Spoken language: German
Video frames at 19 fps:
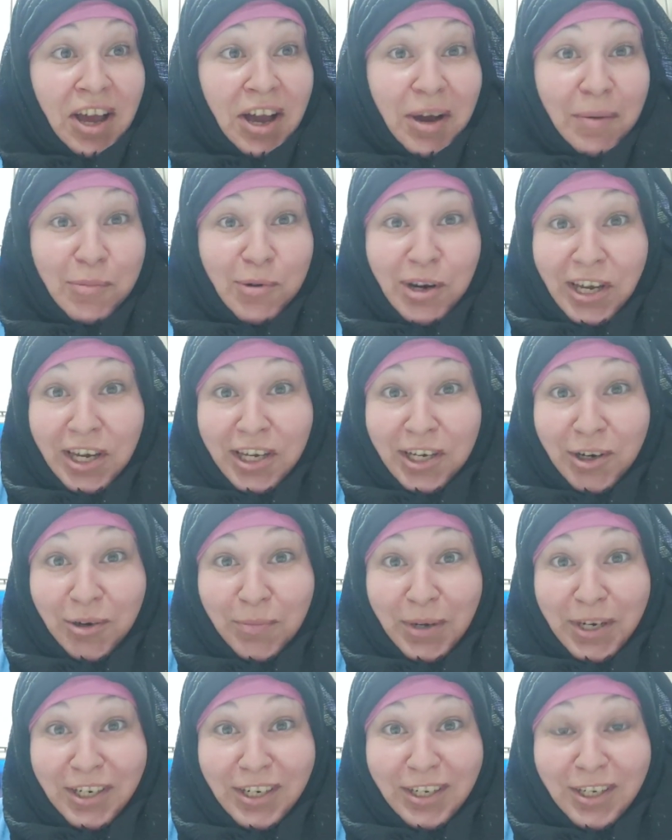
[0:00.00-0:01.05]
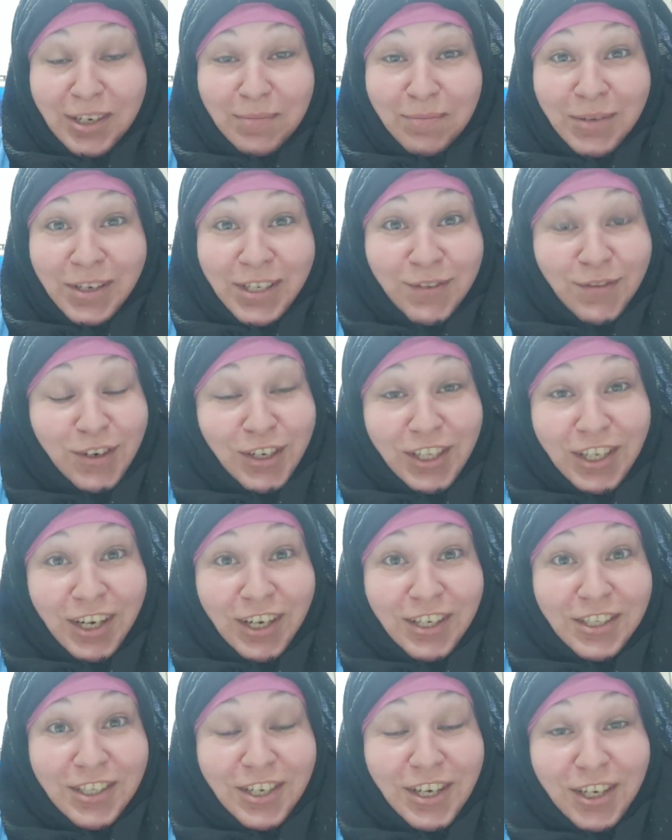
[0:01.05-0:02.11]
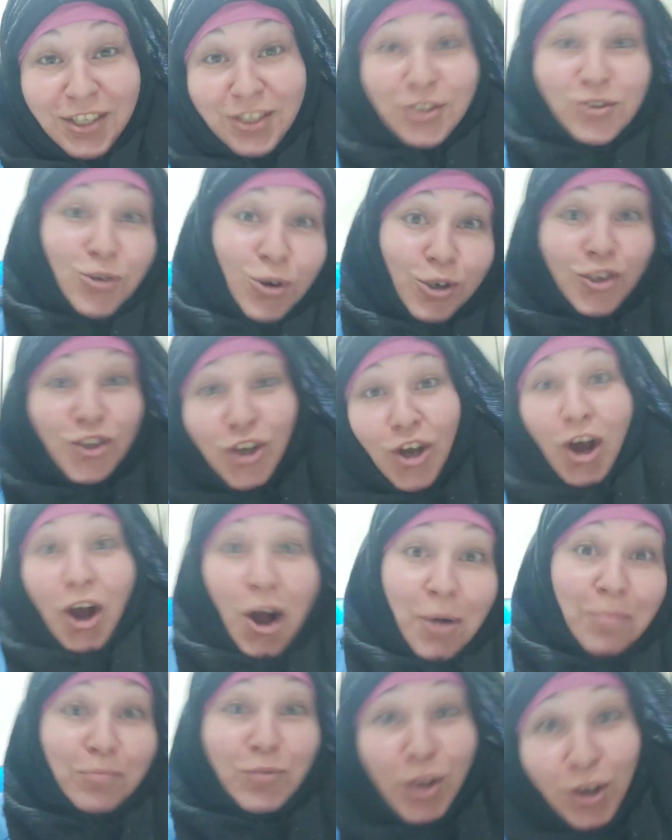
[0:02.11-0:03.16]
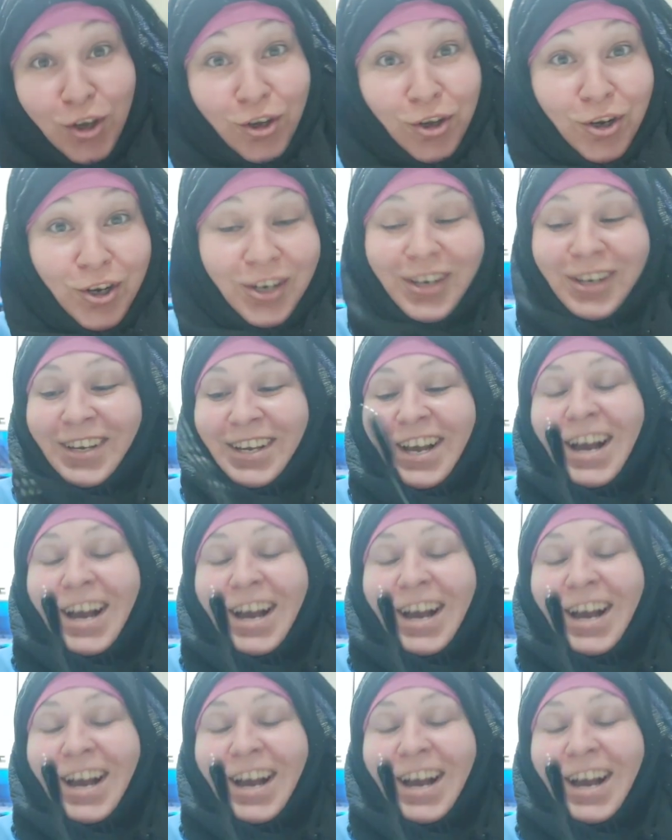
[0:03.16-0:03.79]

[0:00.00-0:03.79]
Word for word: Assalamu alaikum meine Lieben, hier ist wieder die Khadija, die Deutsche am Mühl.